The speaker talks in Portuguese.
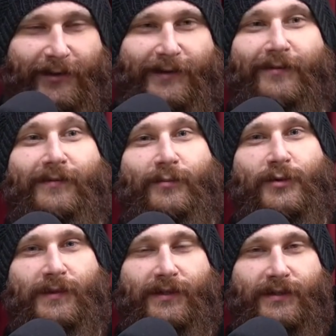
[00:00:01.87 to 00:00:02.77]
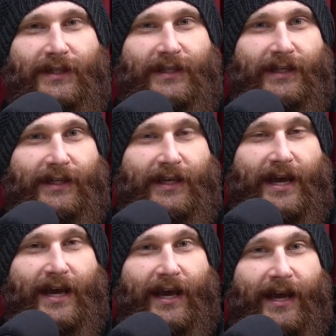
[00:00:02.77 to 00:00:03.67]
que eu estava falando para os meninos aqui, que
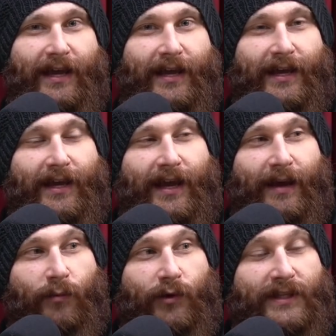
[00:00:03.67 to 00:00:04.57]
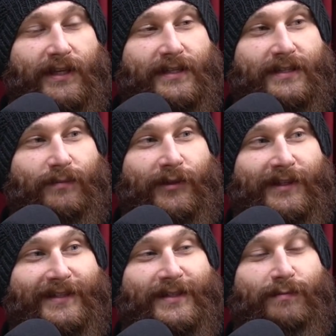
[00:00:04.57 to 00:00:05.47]
é, é, muitas,
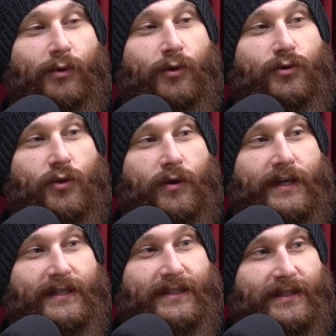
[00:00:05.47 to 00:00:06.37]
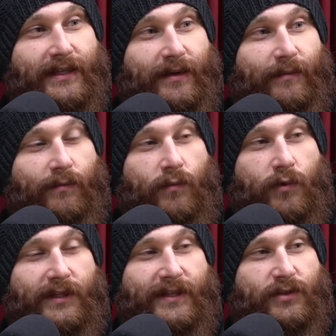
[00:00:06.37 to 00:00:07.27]
muitas explosões,
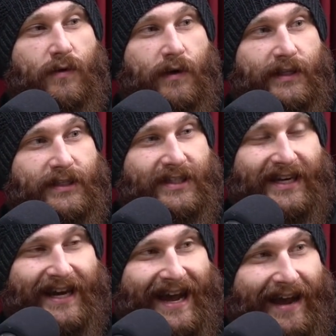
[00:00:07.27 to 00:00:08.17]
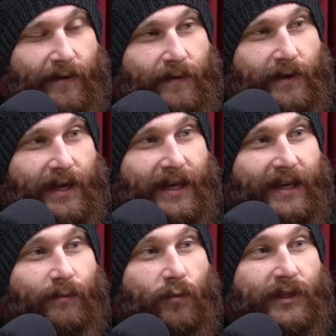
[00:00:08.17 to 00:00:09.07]
muitas corridas de carro hum.
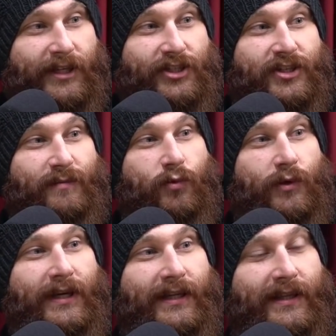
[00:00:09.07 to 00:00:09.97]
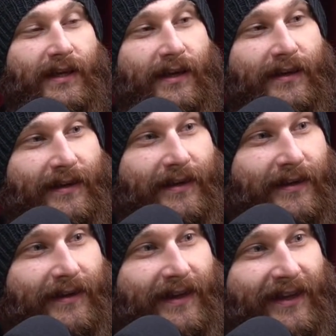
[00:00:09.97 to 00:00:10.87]
e uhum. muita gente bonita
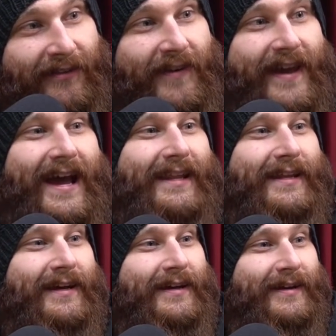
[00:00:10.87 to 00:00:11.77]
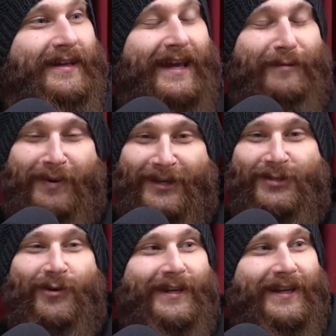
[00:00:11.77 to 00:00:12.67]
Enfeiada. Que
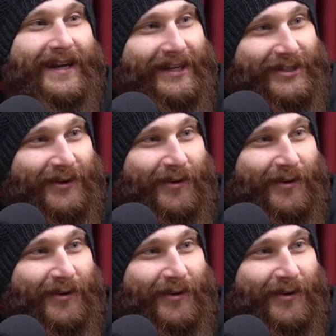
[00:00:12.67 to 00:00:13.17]
impressionante